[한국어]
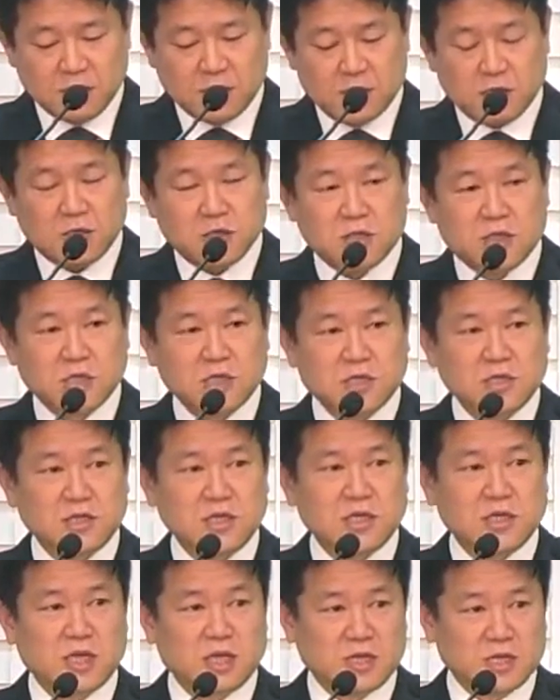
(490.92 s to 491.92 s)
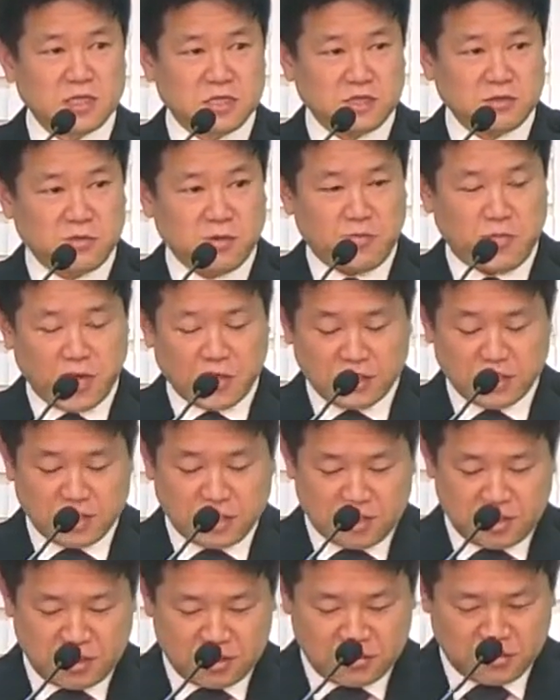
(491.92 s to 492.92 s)
어, 제자들이 이렇게 근심에
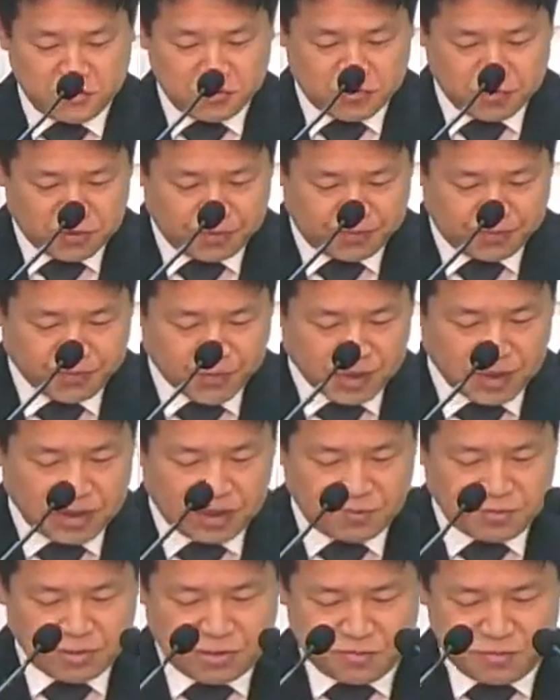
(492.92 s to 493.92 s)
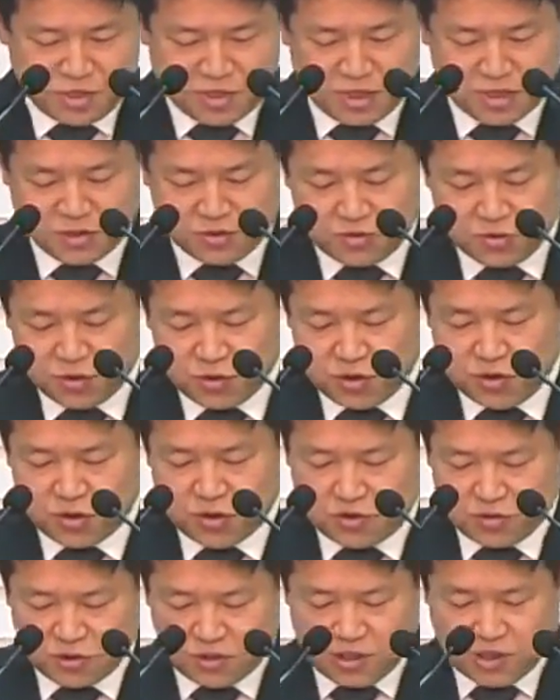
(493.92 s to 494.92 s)
빠지게 된 이유는 13장에서도
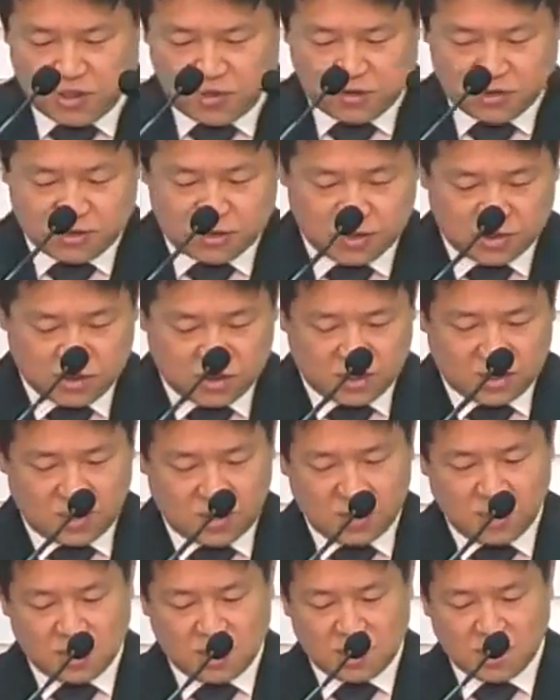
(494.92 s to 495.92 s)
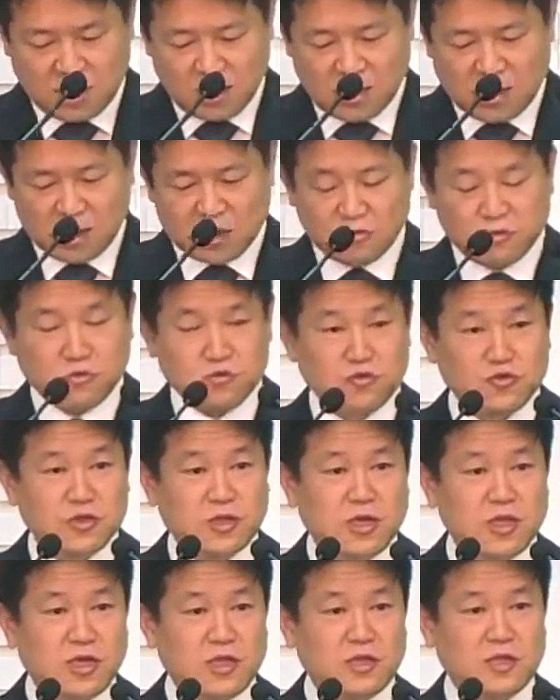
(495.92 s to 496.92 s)
저희가 어제 읽었듯이 가론
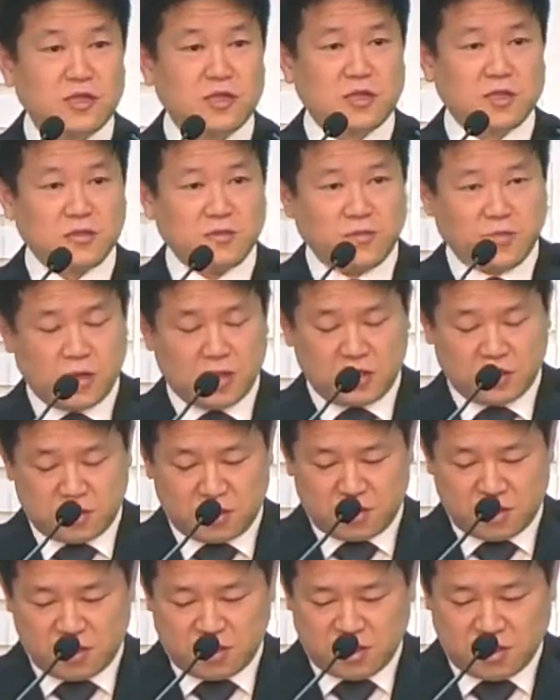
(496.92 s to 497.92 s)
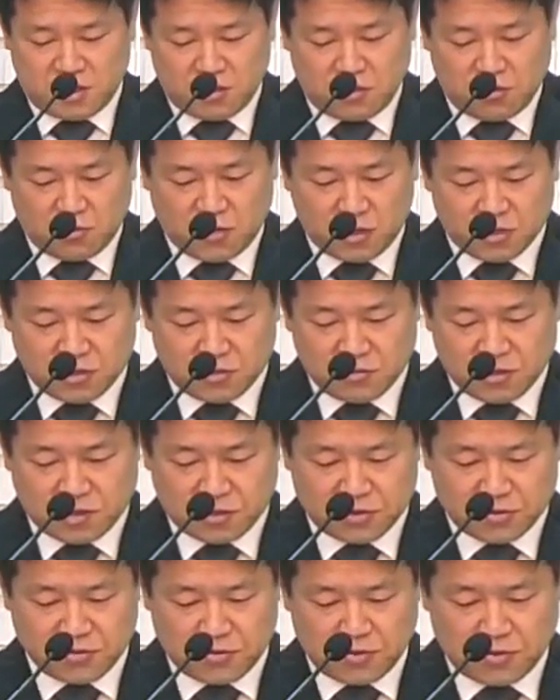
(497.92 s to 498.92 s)
유다의 배신에 대하여
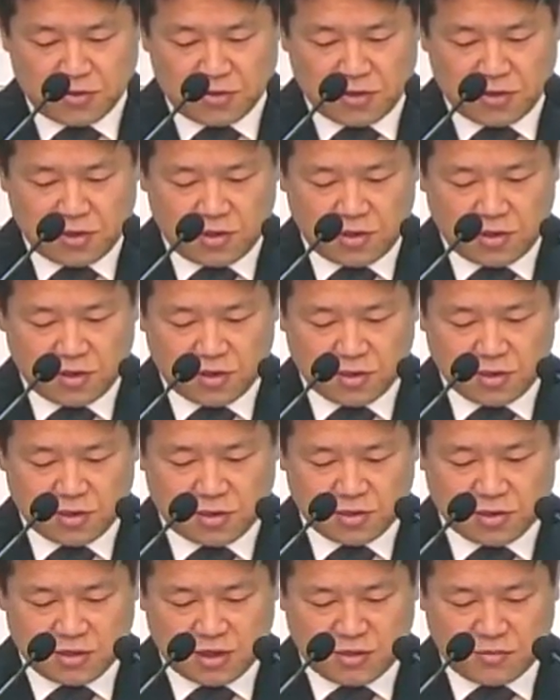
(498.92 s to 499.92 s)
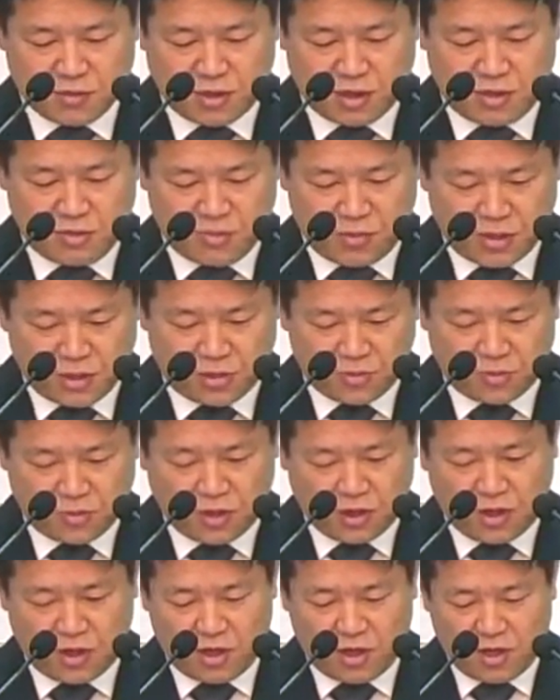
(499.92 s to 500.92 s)
말씀하시고 그 다음에
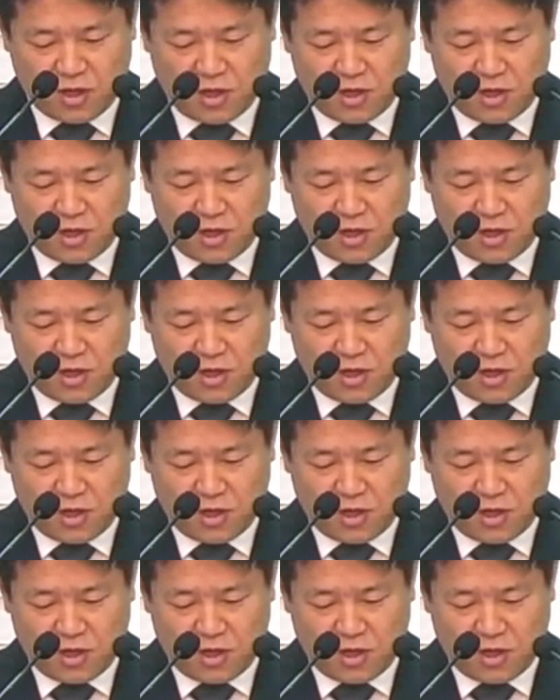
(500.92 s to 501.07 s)
베드로의